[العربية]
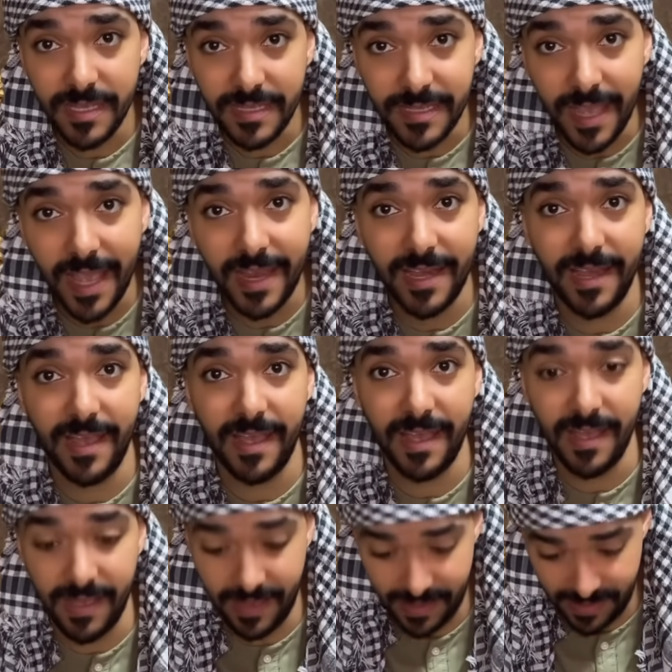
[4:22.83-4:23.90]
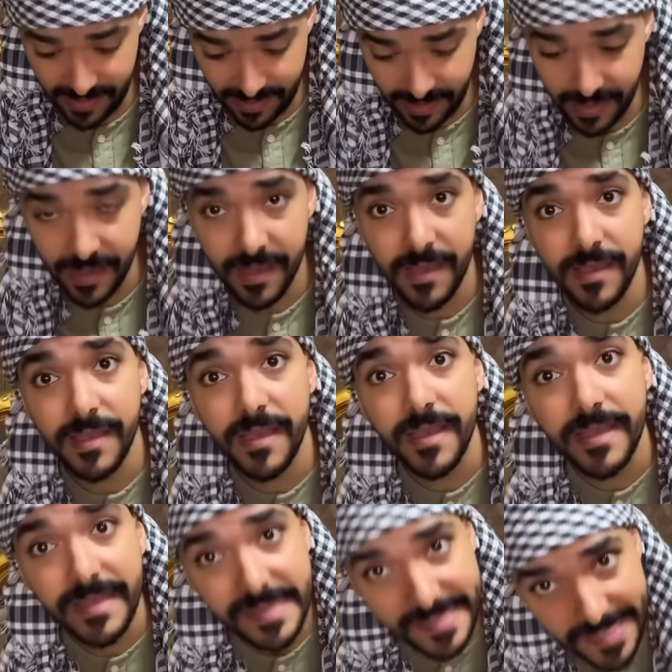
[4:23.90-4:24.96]
دي اكله
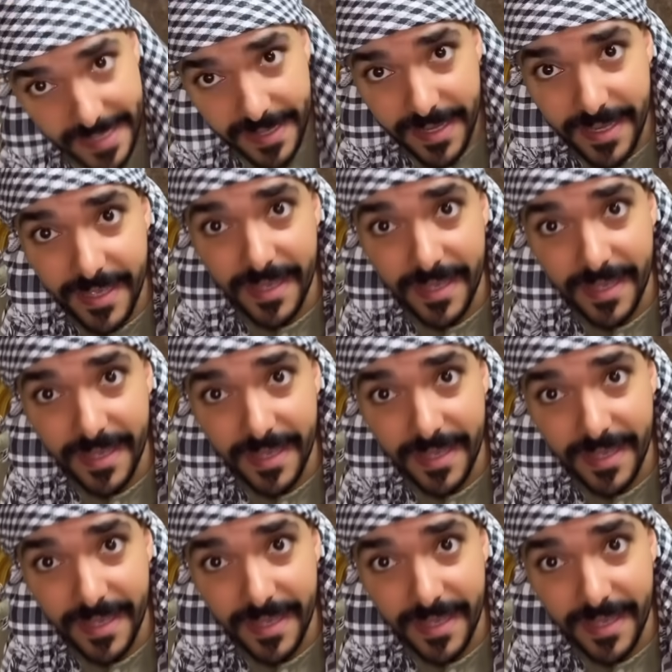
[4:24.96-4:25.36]
مش تضحك